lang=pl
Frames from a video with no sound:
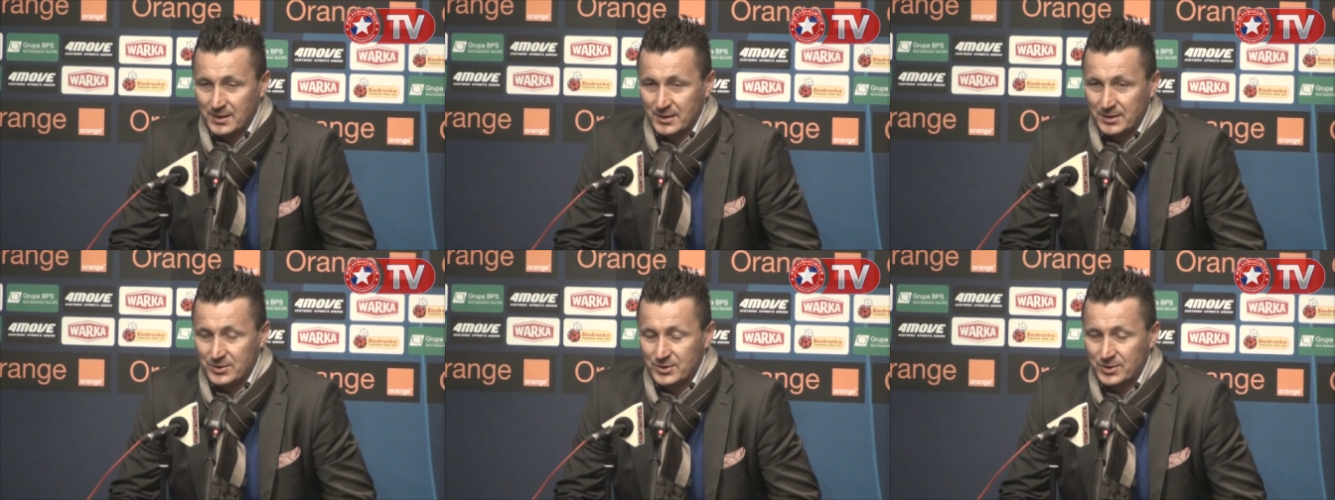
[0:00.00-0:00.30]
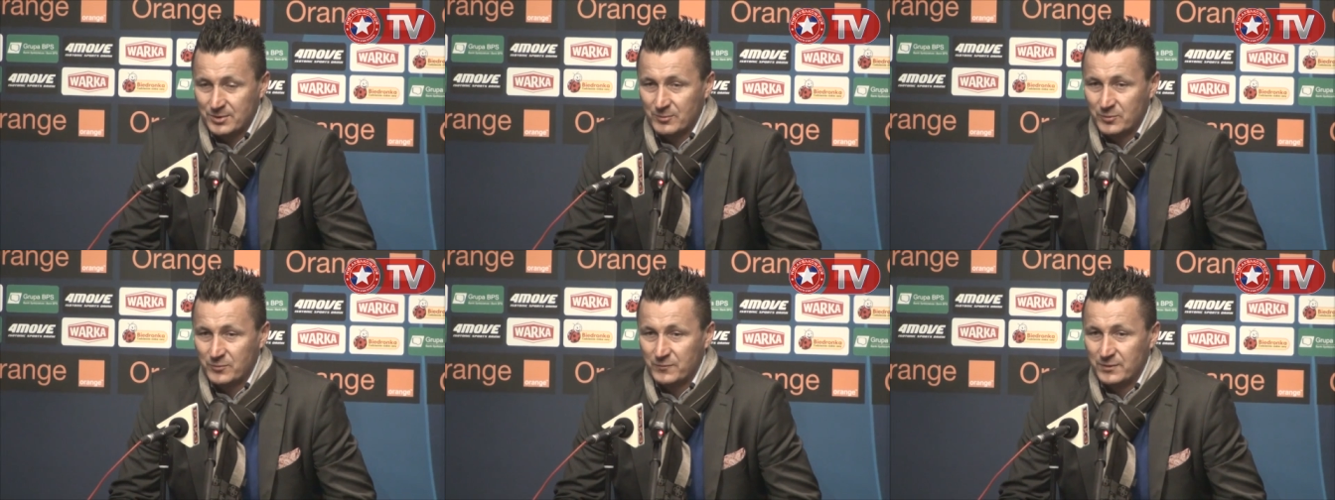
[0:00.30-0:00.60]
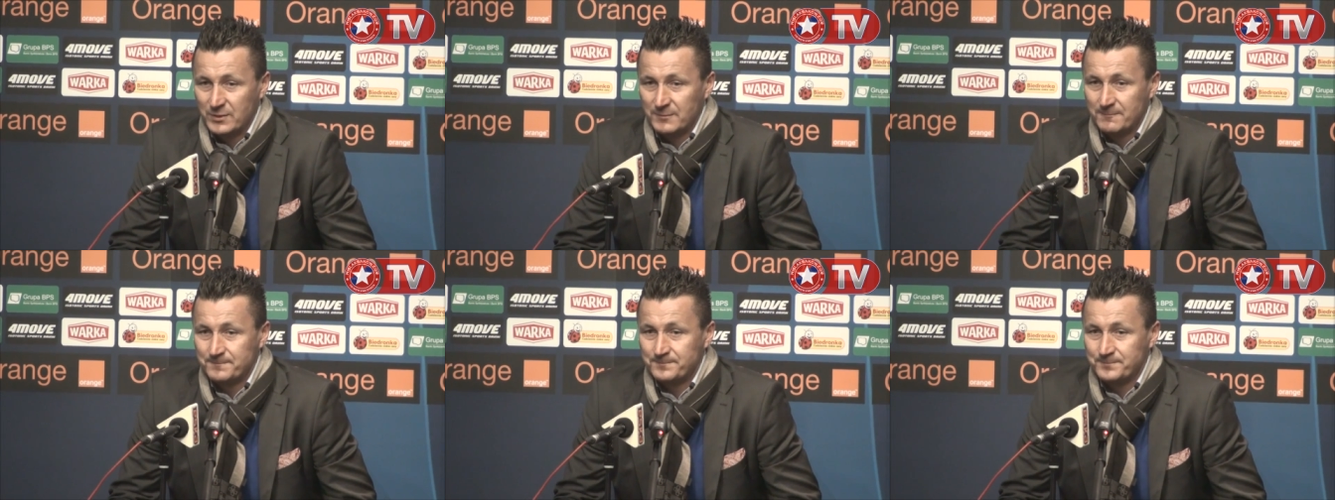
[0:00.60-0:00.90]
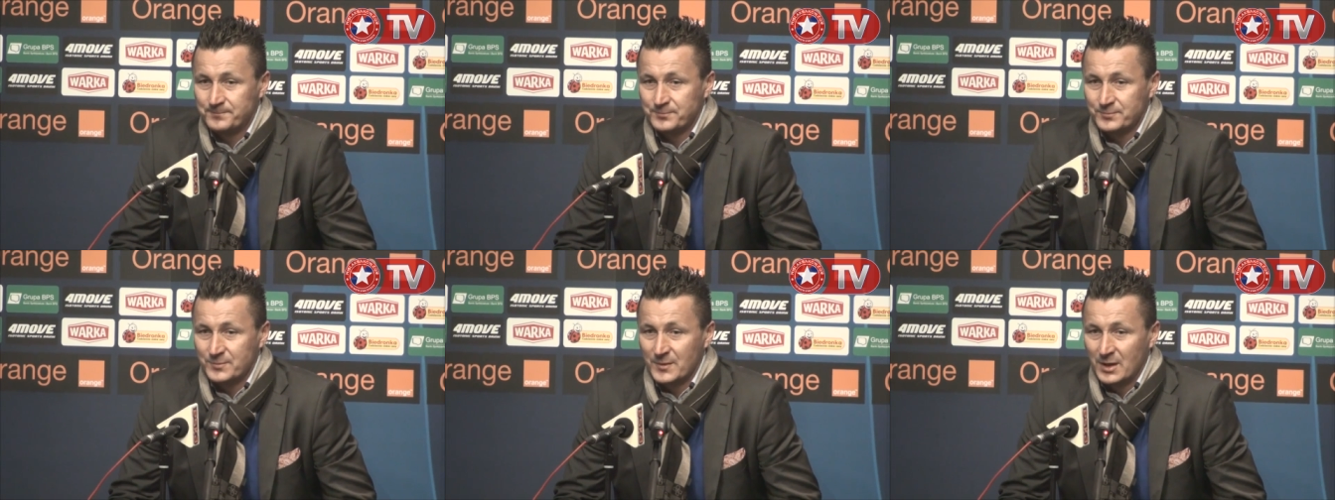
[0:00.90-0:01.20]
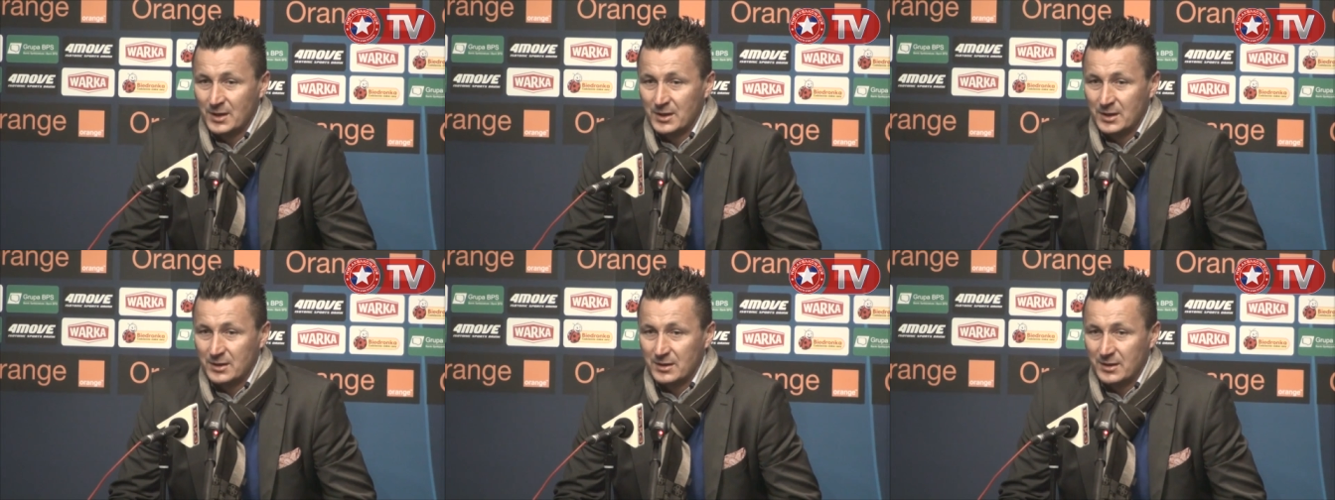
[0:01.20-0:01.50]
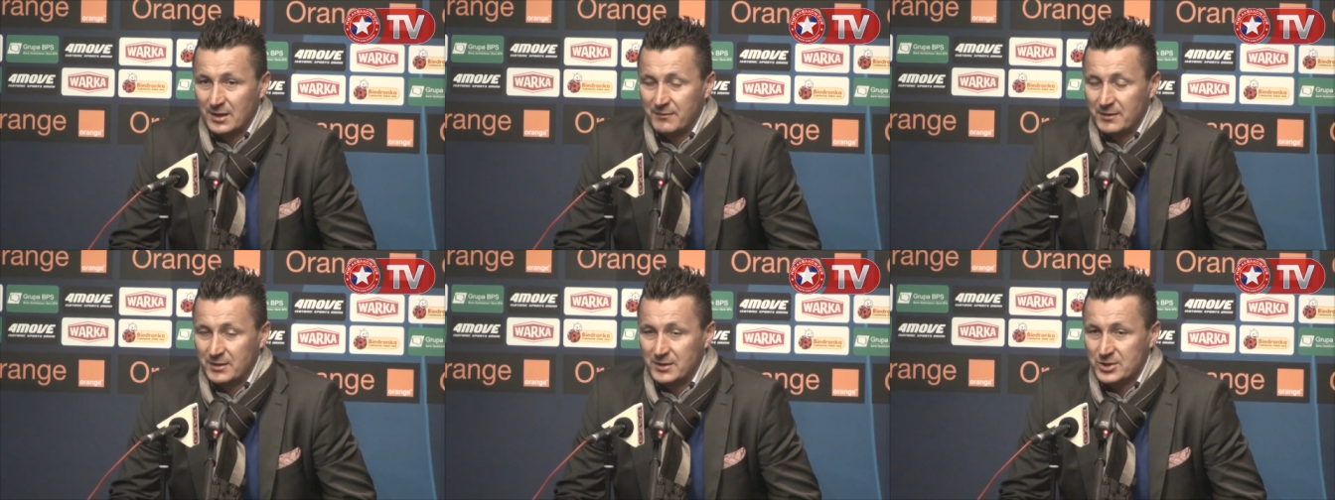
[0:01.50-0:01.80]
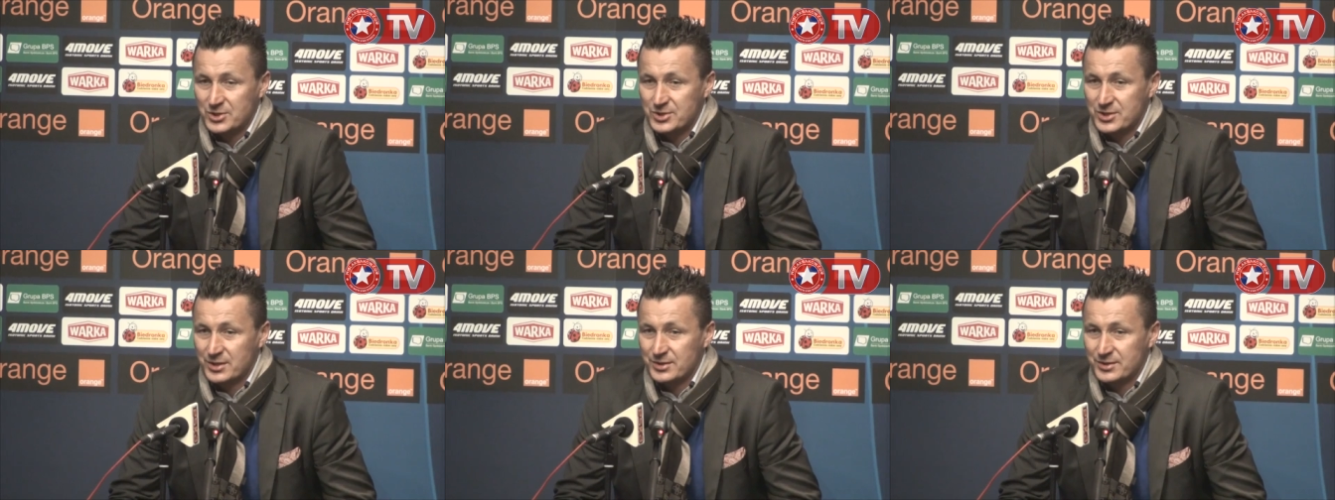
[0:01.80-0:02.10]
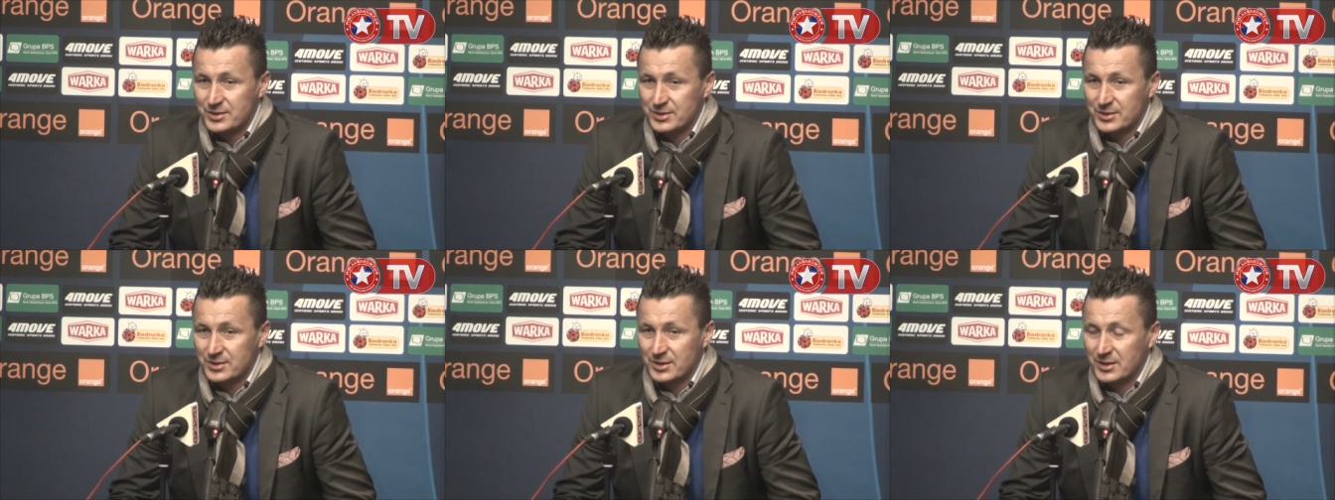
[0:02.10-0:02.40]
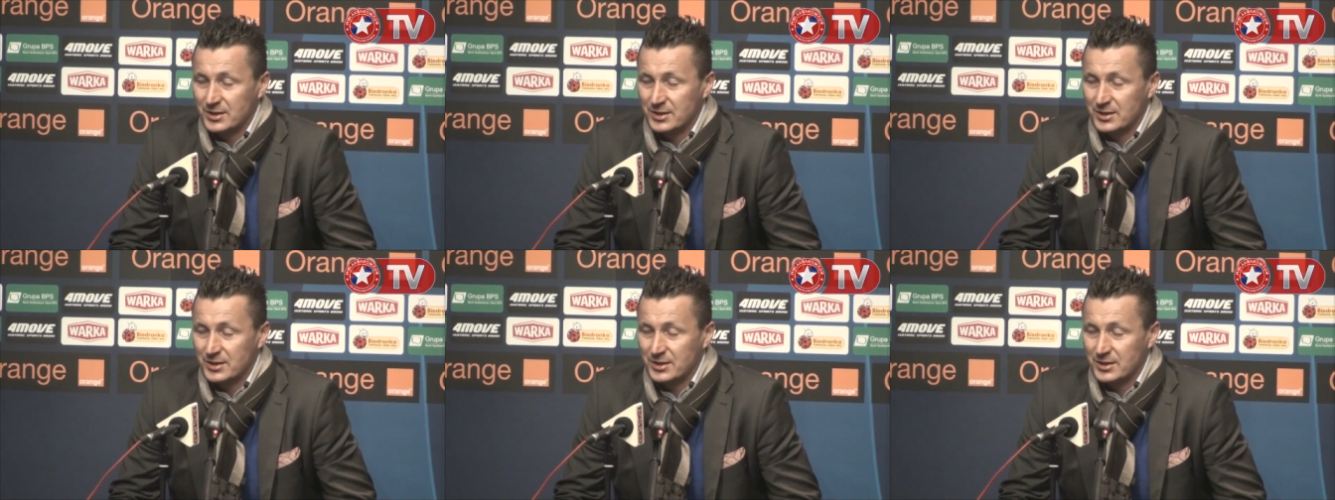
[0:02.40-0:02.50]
to się mówi, nawet nieszczęście się